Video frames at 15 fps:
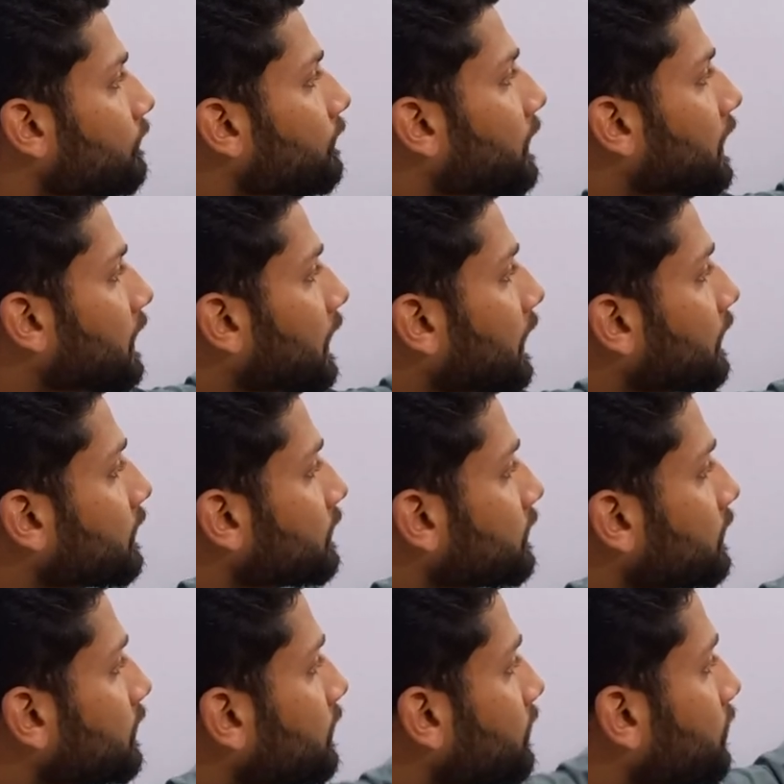बीटा
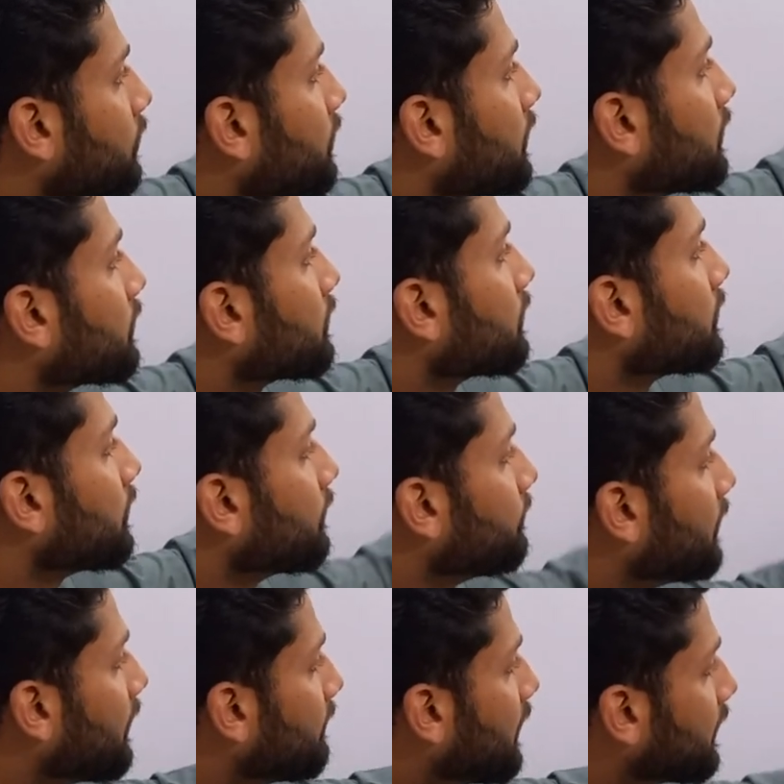सॉरी
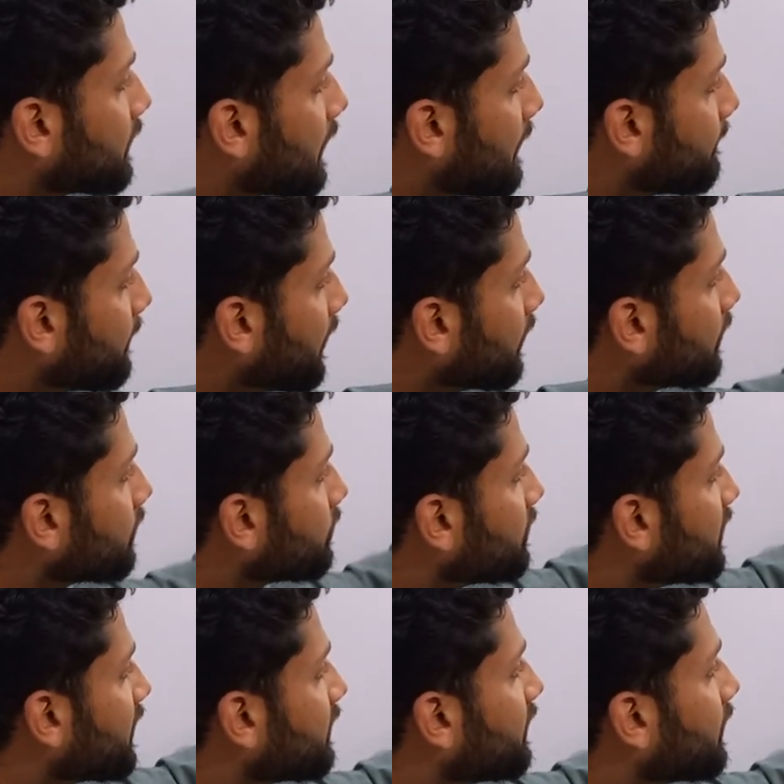वेवलेंथ कम है तो
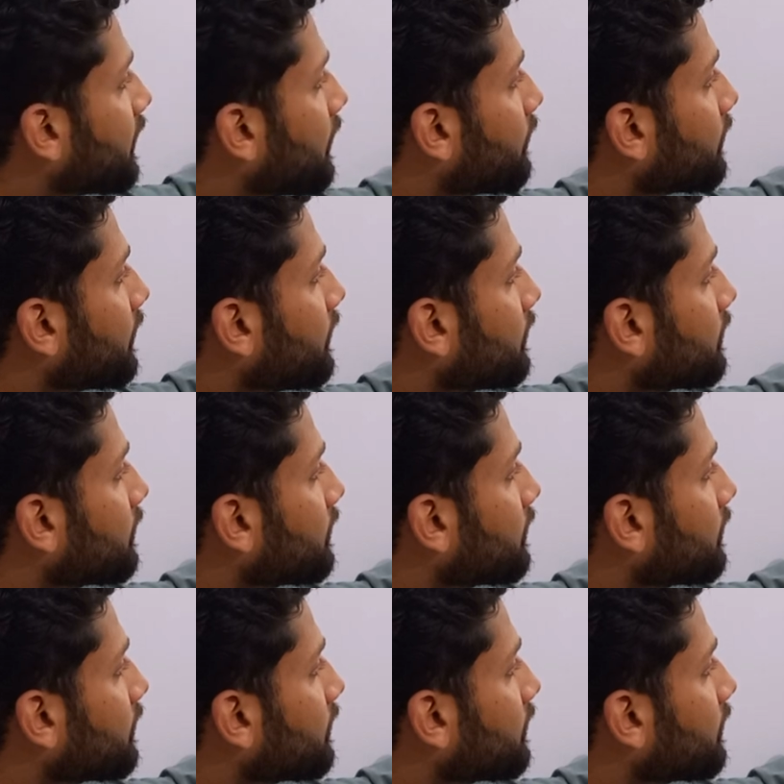एनर्जी क्या होगी